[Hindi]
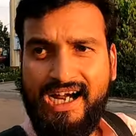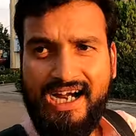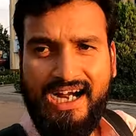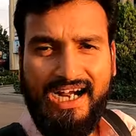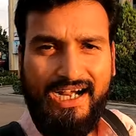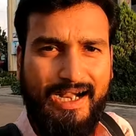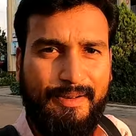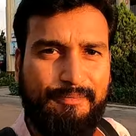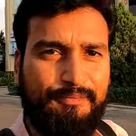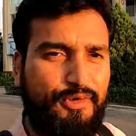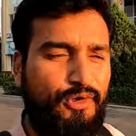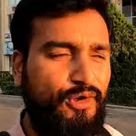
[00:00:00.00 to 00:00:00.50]

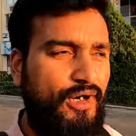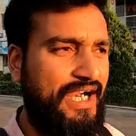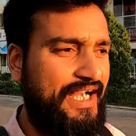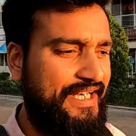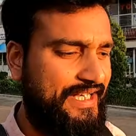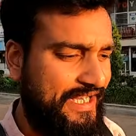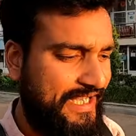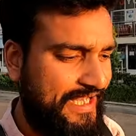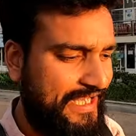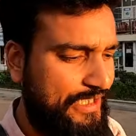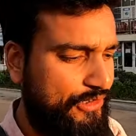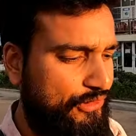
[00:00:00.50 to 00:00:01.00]
आपको
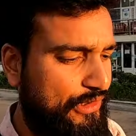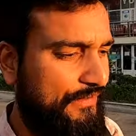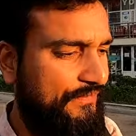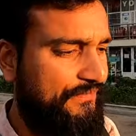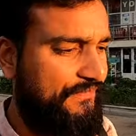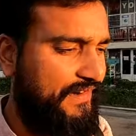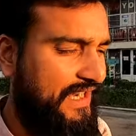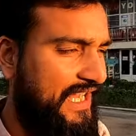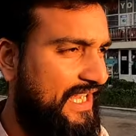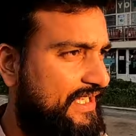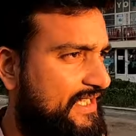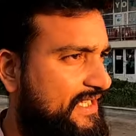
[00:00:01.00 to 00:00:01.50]
आना है तो आप
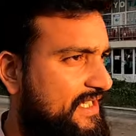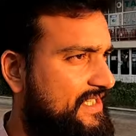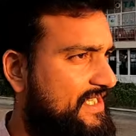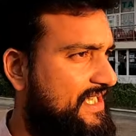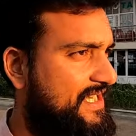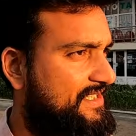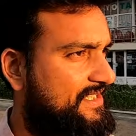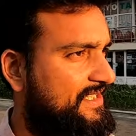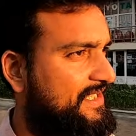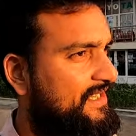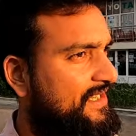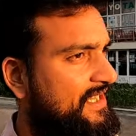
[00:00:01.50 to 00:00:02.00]
फ्लाई करके
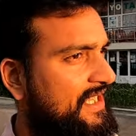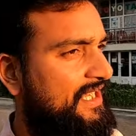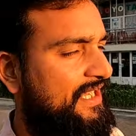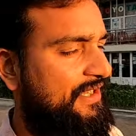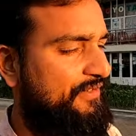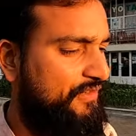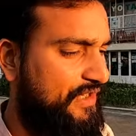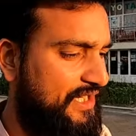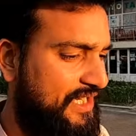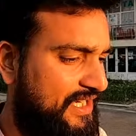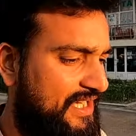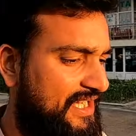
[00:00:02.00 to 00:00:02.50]
आ सकते हैं
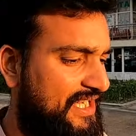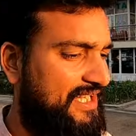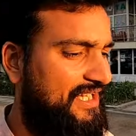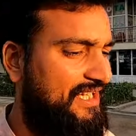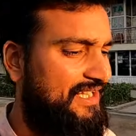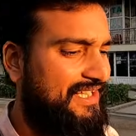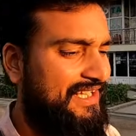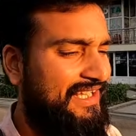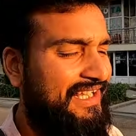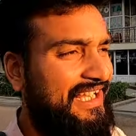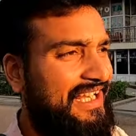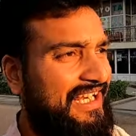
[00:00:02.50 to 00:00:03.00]
वरना
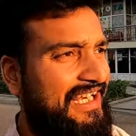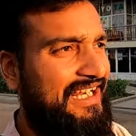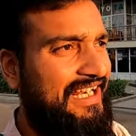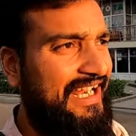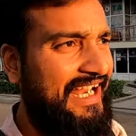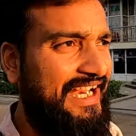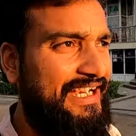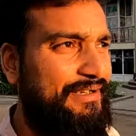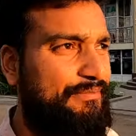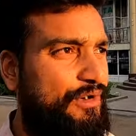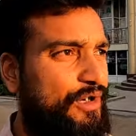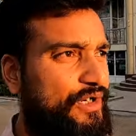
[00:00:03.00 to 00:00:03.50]

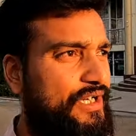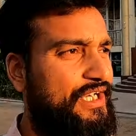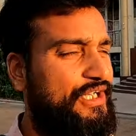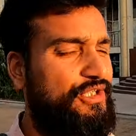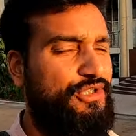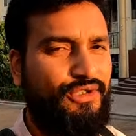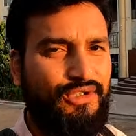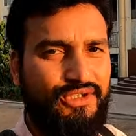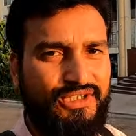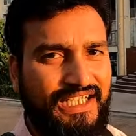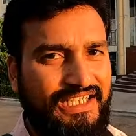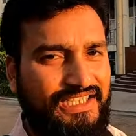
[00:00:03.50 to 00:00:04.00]
लैंड बॉर्डर
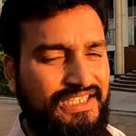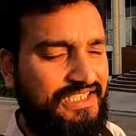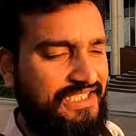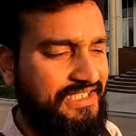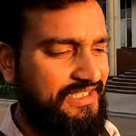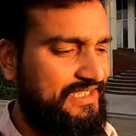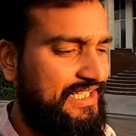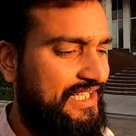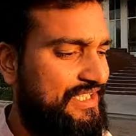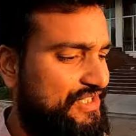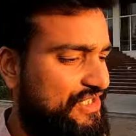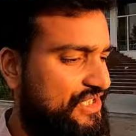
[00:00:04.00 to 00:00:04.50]
जो
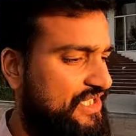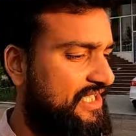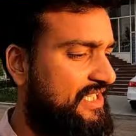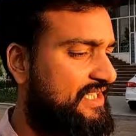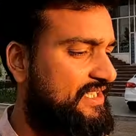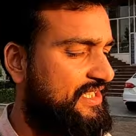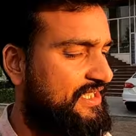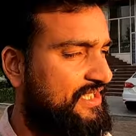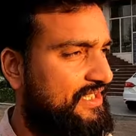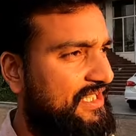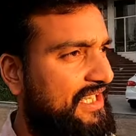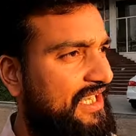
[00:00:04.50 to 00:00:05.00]
ताजिकिस्तान शेयर
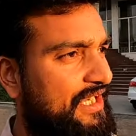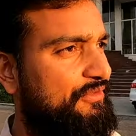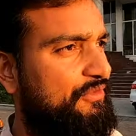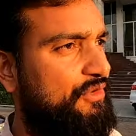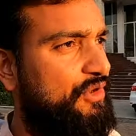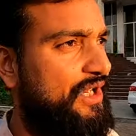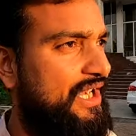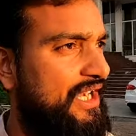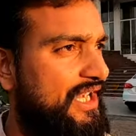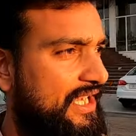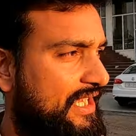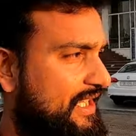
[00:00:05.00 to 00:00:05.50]
करता है
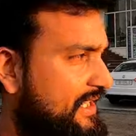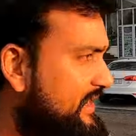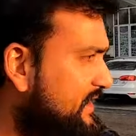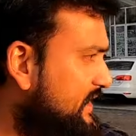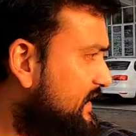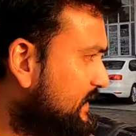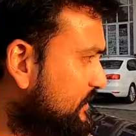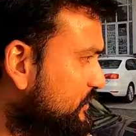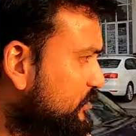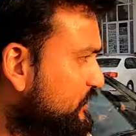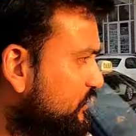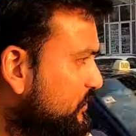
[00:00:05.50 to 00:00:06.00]
वो है
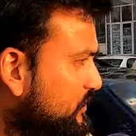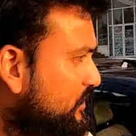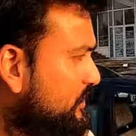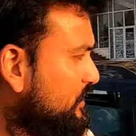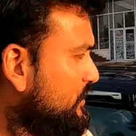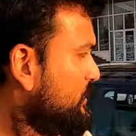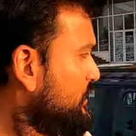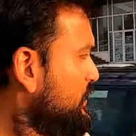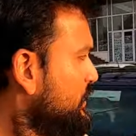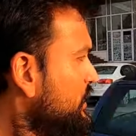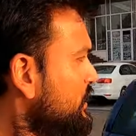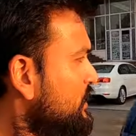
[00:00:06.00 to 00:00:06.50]
एक तो
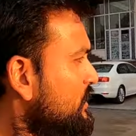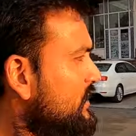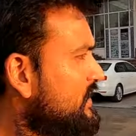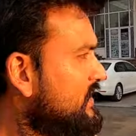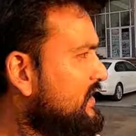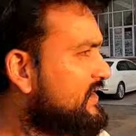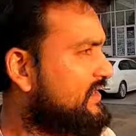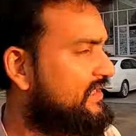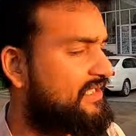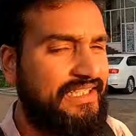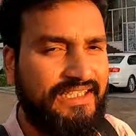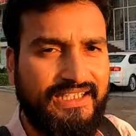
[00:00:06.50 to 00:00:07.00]

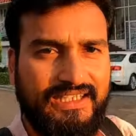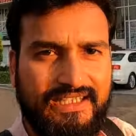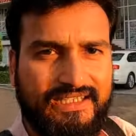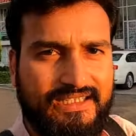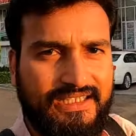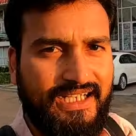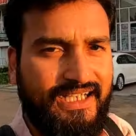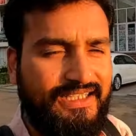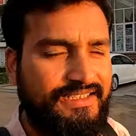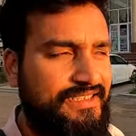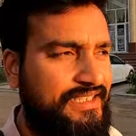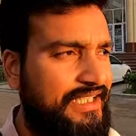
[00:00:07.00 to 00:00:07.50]

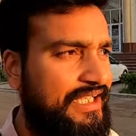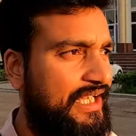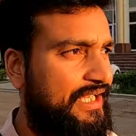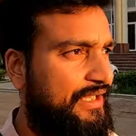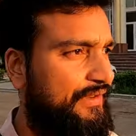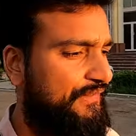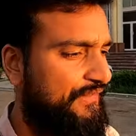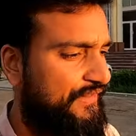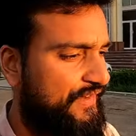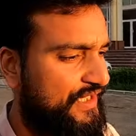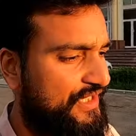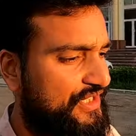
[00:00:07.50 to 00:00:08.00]
किर्गिस्तान से
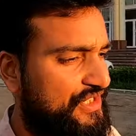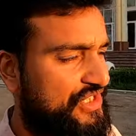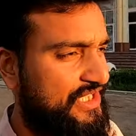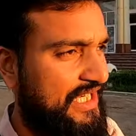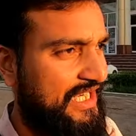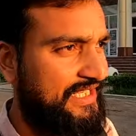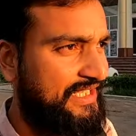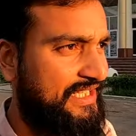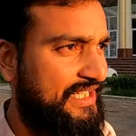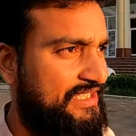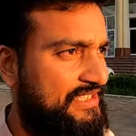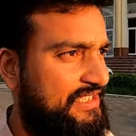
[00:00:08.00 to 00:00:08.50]
फिर
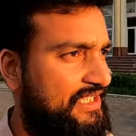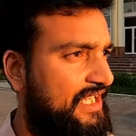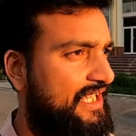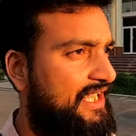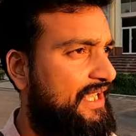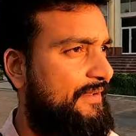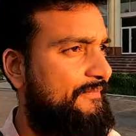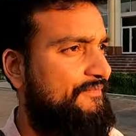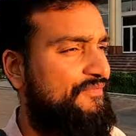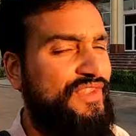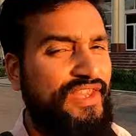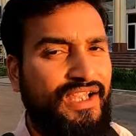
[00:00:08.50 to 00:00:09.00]
चाइना से
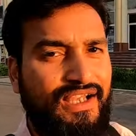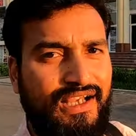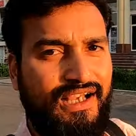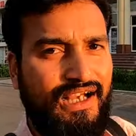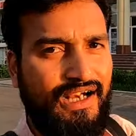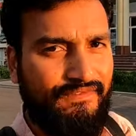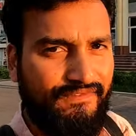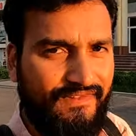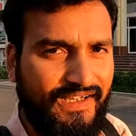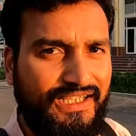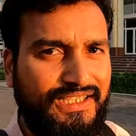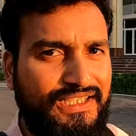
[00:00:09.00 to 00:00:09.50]

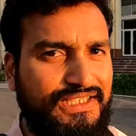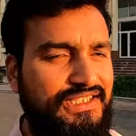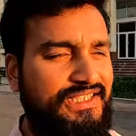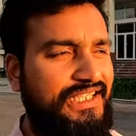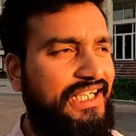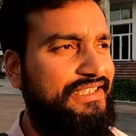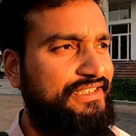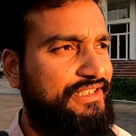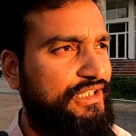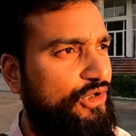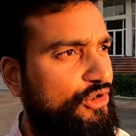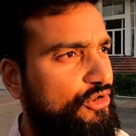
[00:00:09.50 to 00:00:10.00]

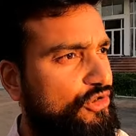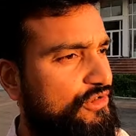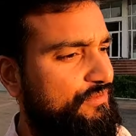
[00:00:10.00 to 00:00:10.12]
अफ़गानिस्तान से और